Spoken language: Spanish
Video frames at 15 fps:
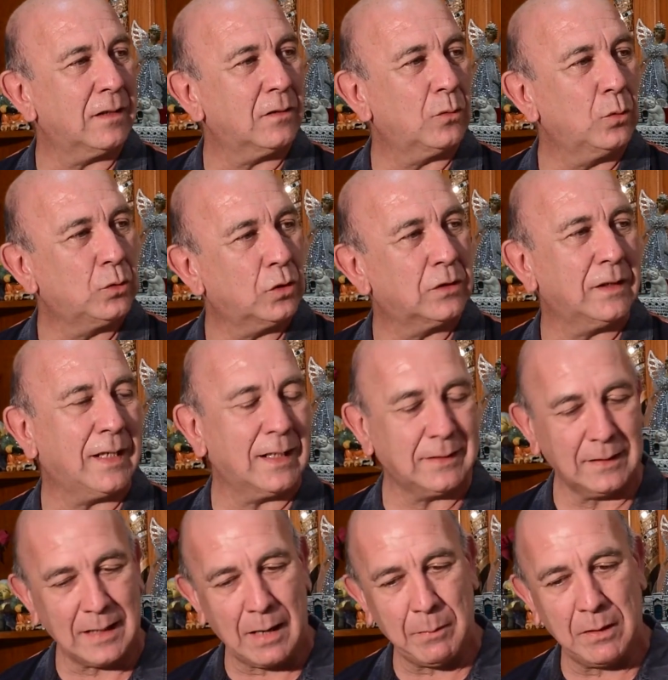justo se
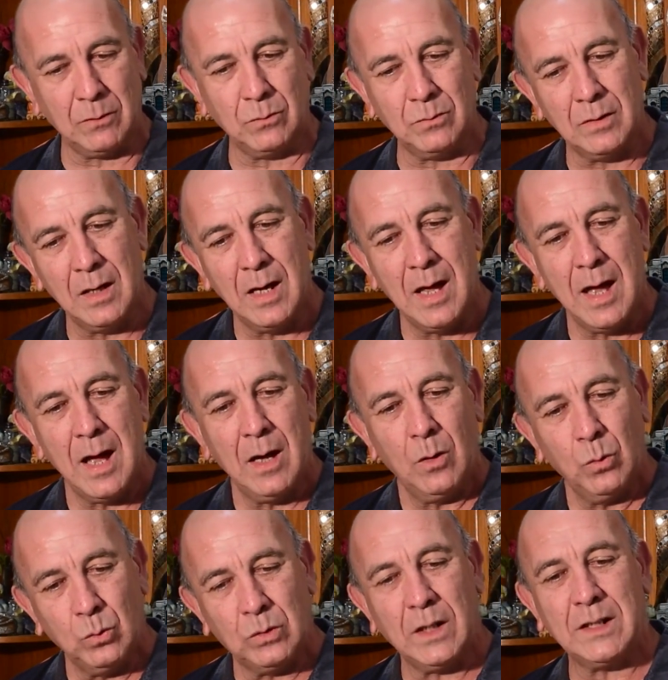casa también
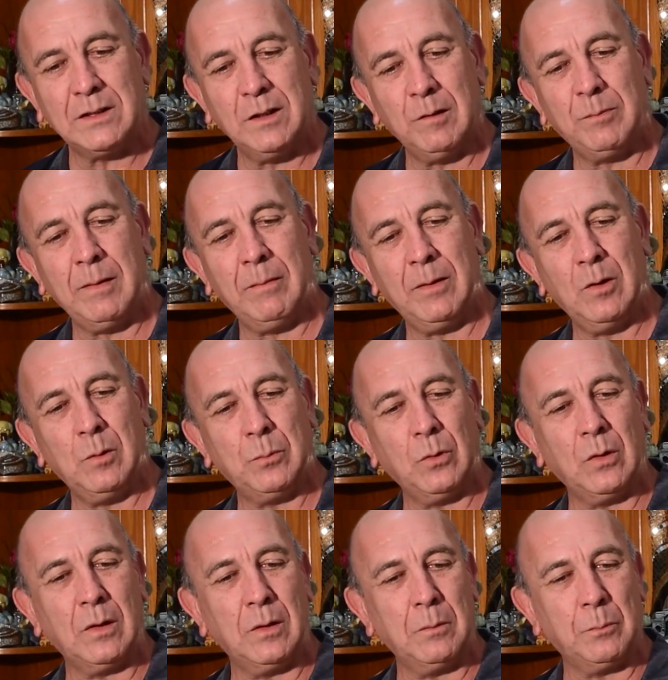un, 13 de febrero
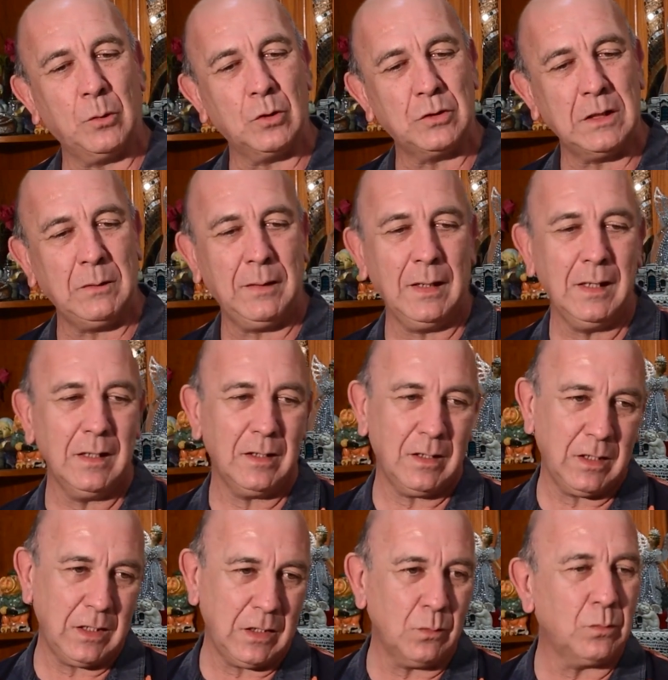por, por, civil
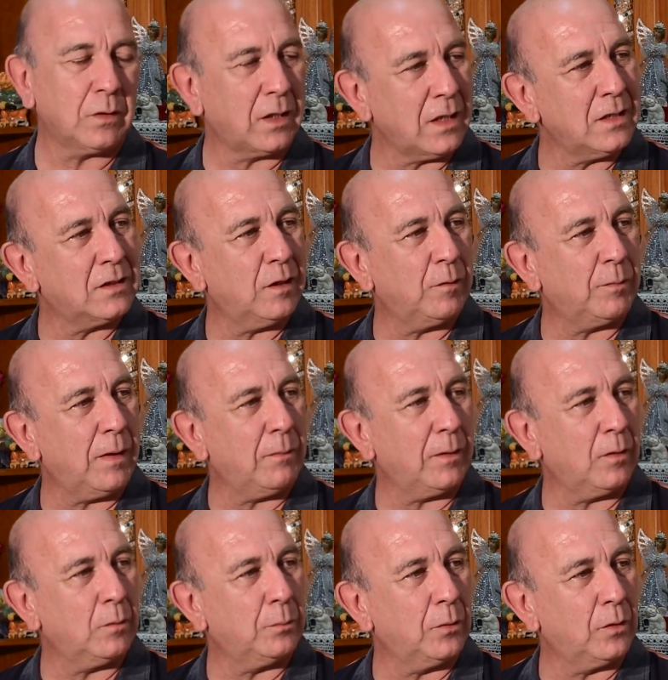y un 15 de
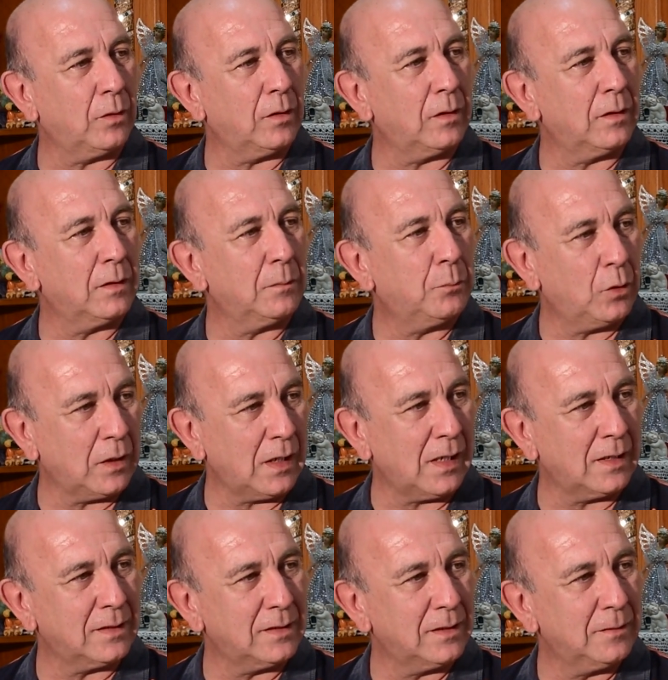febrero por, por Iles.